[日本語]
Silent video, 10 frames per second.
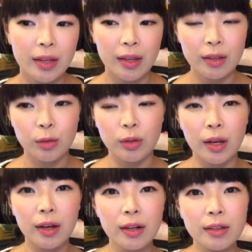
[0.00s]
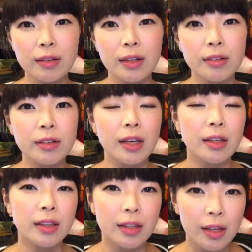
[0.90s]
えーと宝塚受
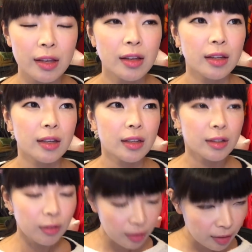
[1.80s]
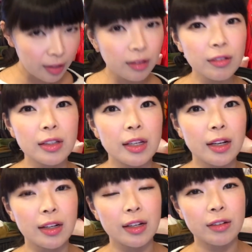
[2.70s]
験でねいろんな人に聞
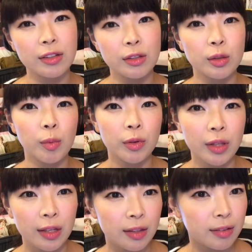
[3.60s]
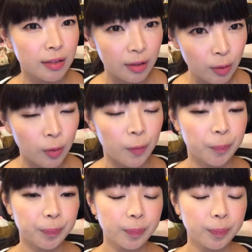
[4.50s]
かれる質問なんですけど